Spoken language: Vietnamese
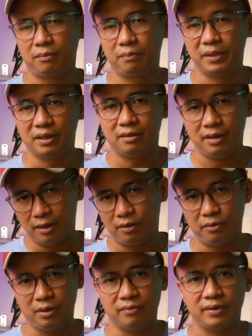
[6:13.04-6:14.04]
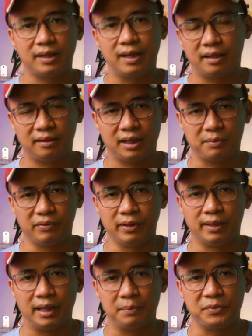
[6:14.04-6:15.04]
biến nhiều đến với các anh em ở Việt
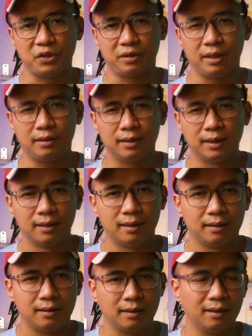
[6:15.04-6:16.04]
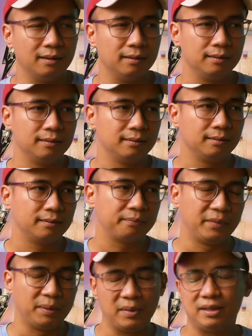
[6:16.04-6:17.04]
Nam, cho nên uh,
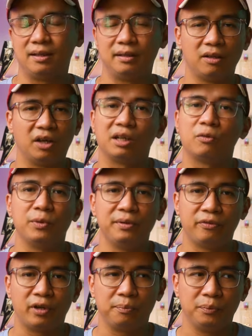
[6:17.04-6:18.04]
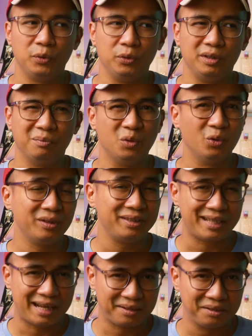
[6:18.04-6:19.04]
đến bây giờ thì họ đã reform mùi thì mùi nó
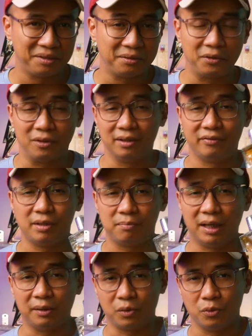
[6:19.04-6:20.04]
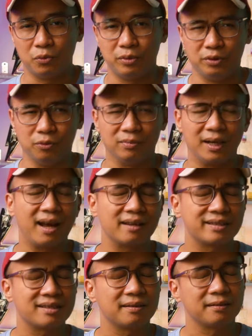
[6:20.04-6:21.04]
nhạt hơn. Còn ở phiên bản cũ thì chúng ta,
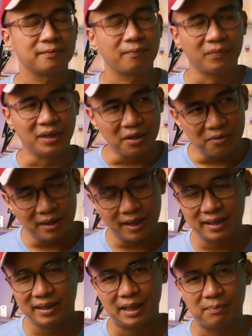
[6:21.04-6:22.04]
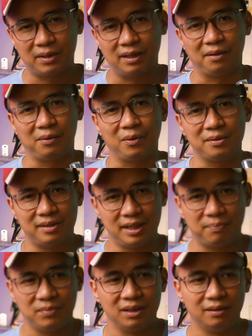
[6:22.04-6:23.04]
nếu như các anh em nào có
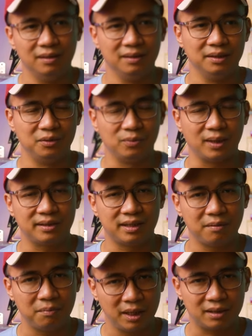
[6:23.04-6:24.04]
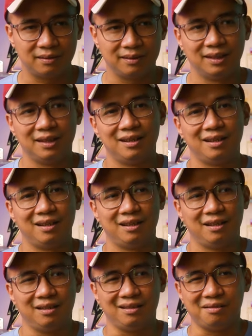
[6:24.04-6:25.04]
dịp được ngửi thì chúng ta sẽ biết
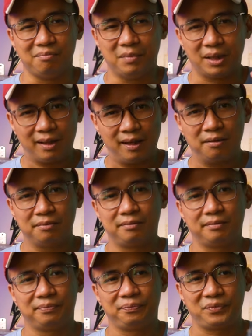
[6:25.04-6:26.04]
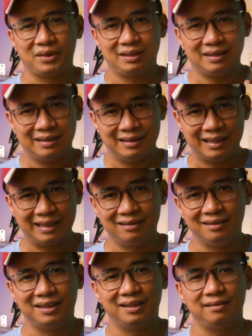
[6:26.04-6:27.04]
uh, mật ong
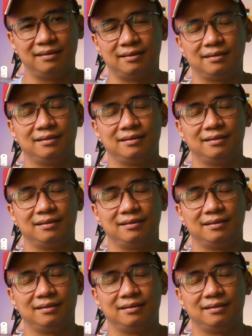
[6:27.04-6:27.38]
hạnh nhân